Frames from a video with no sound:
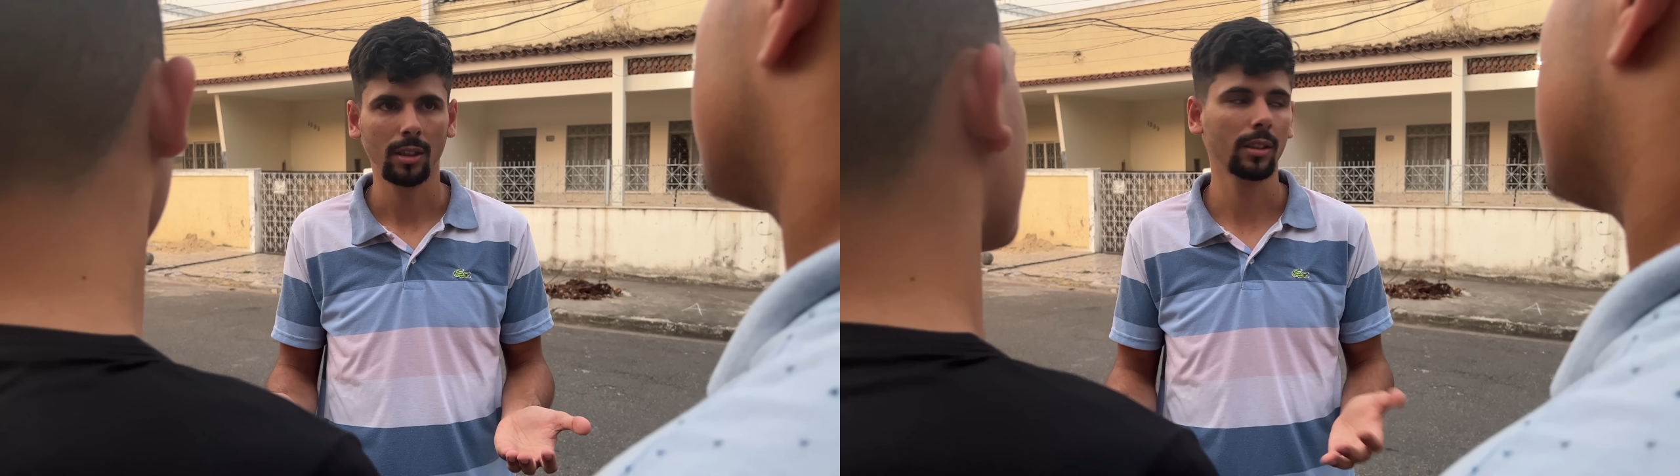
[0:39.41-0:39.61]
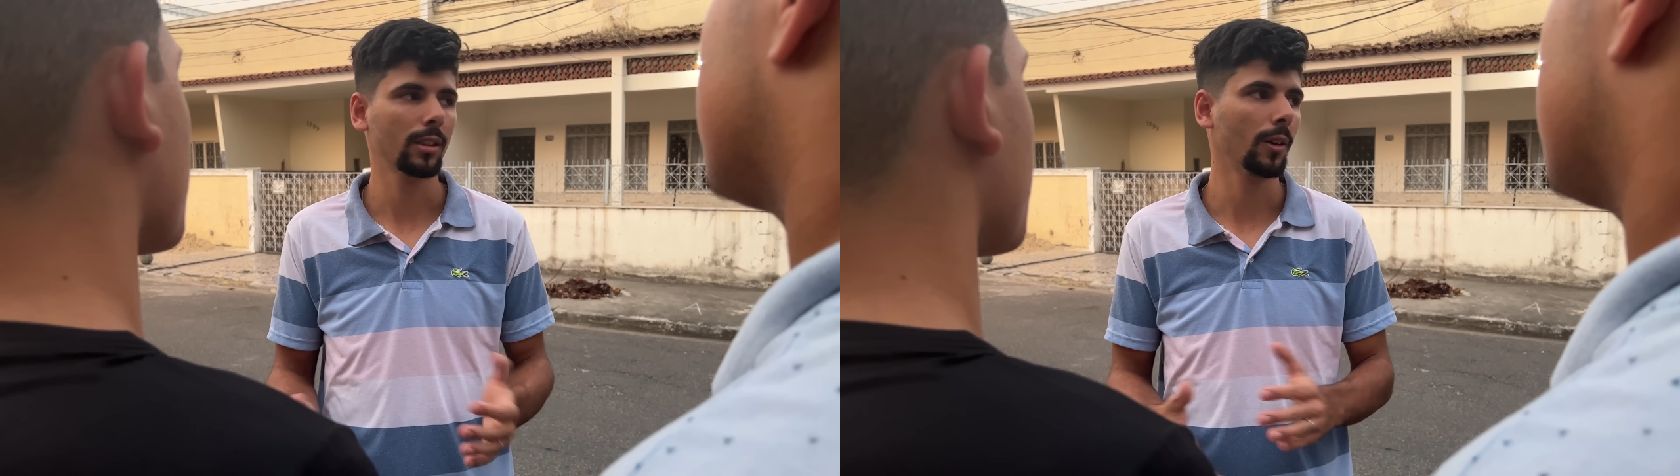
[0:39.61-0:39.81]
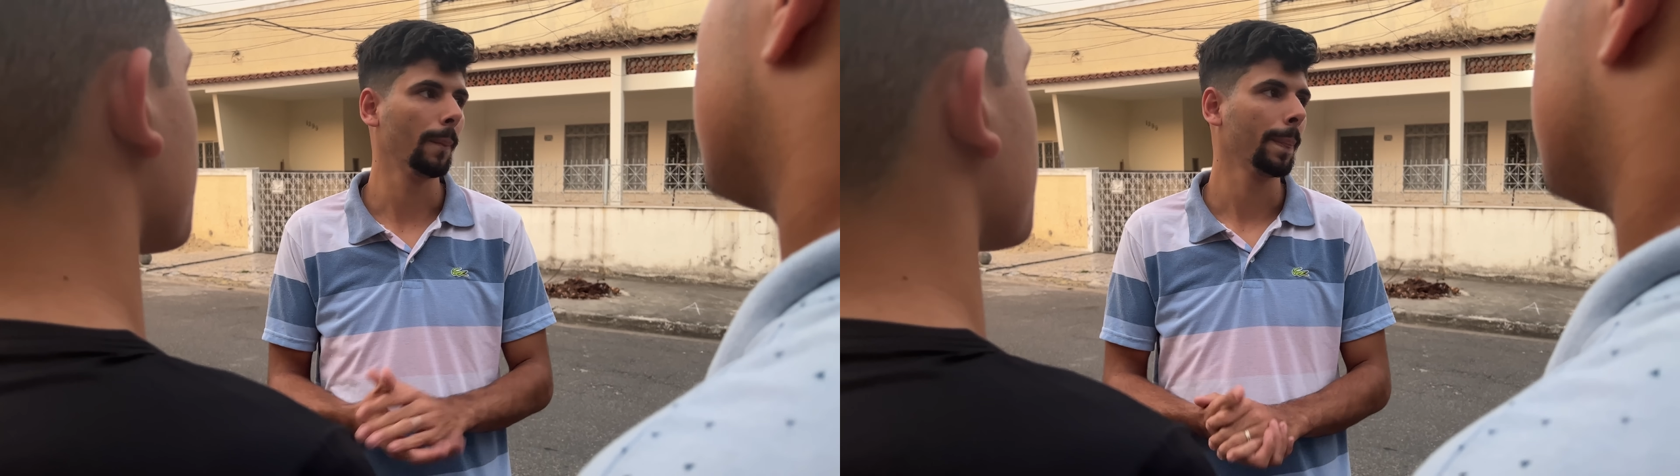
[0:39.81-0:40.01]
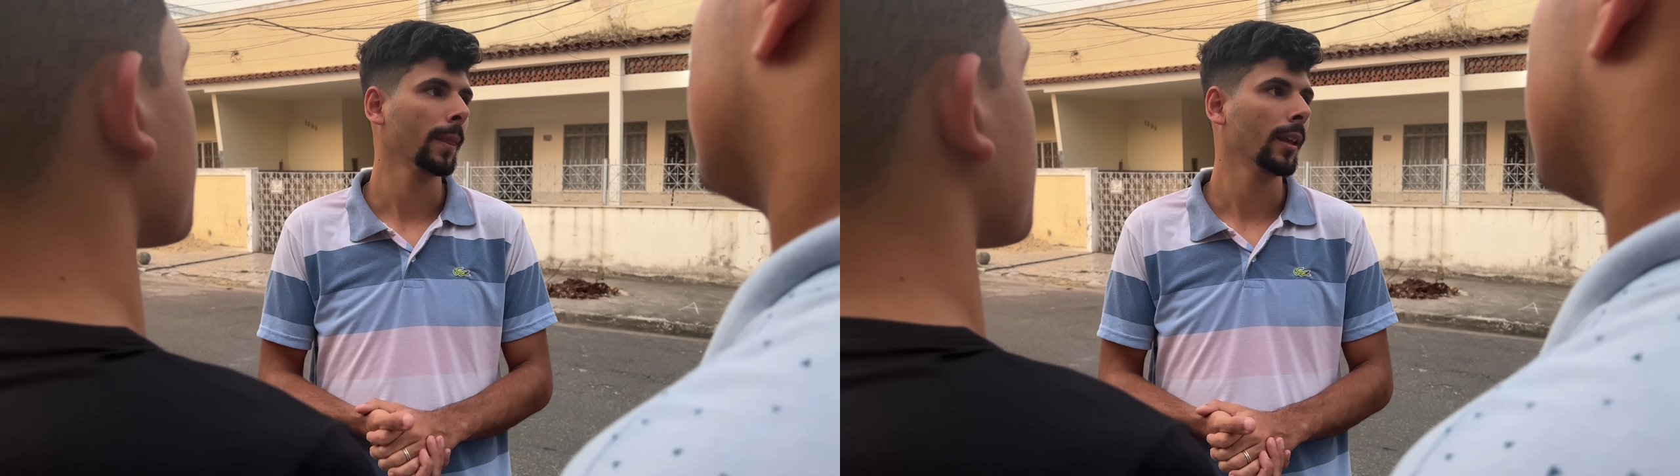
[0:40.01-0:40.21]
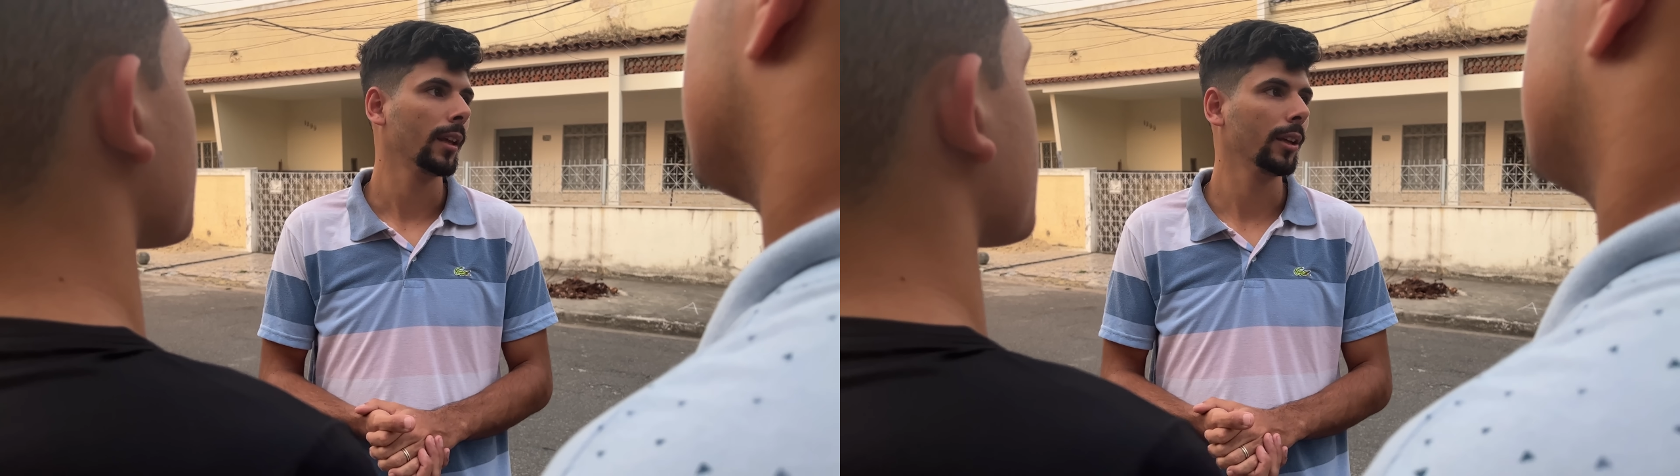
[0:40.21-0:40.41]
Então,
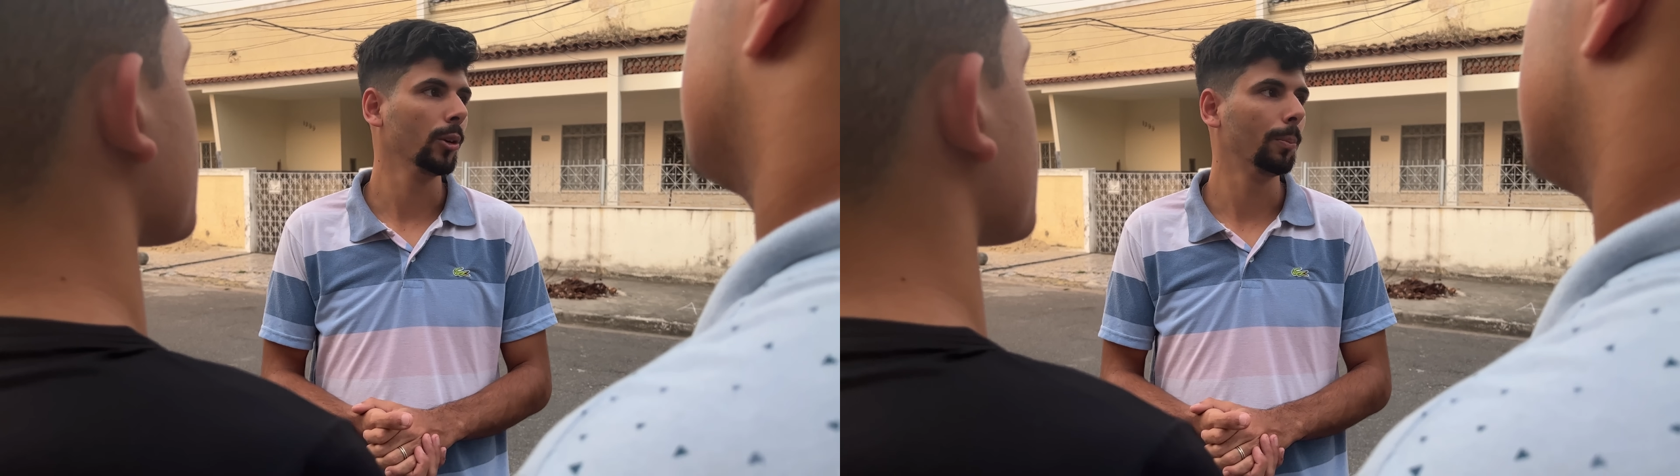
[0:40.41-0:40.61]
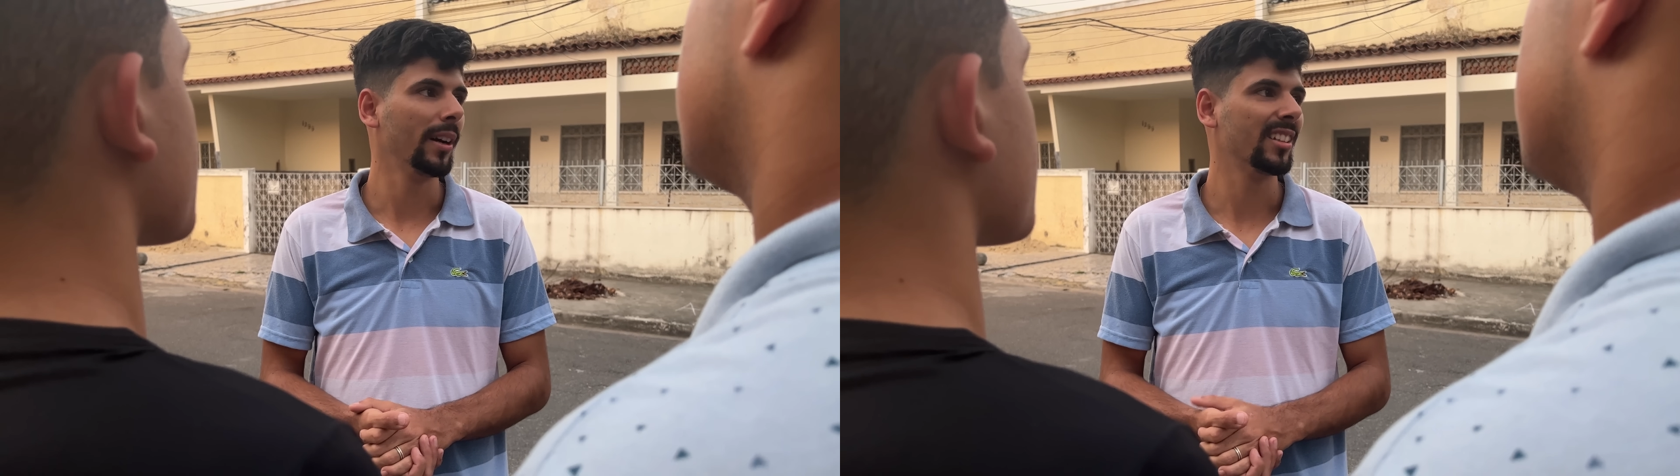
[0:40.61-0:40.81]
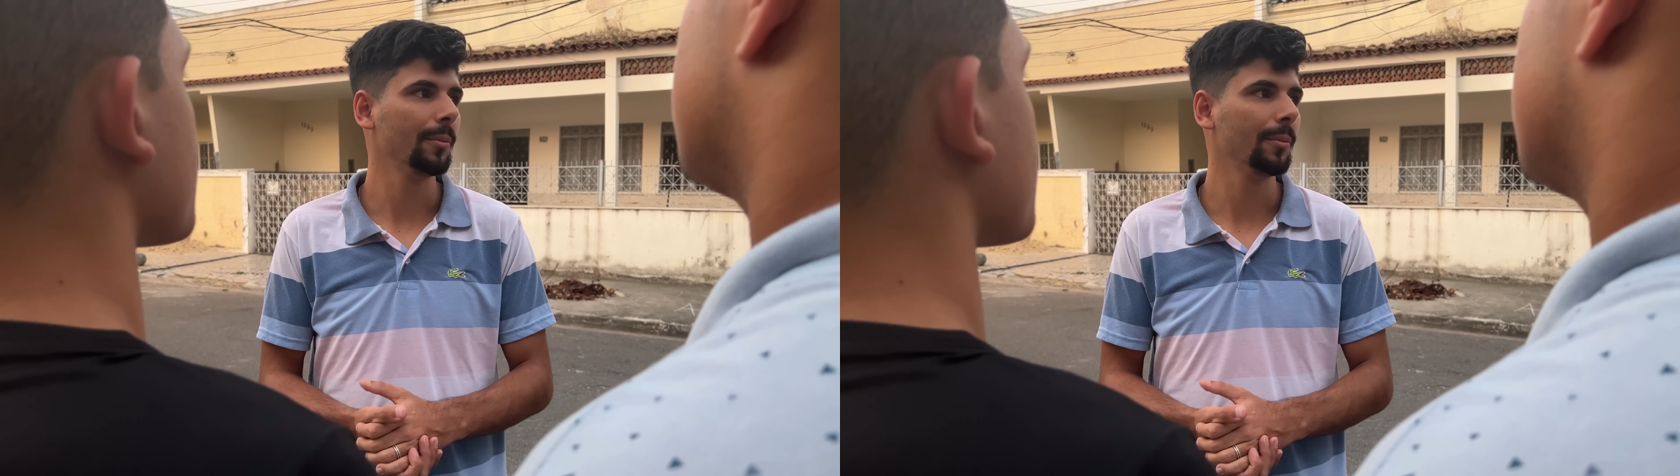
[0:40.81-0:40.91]
eu passei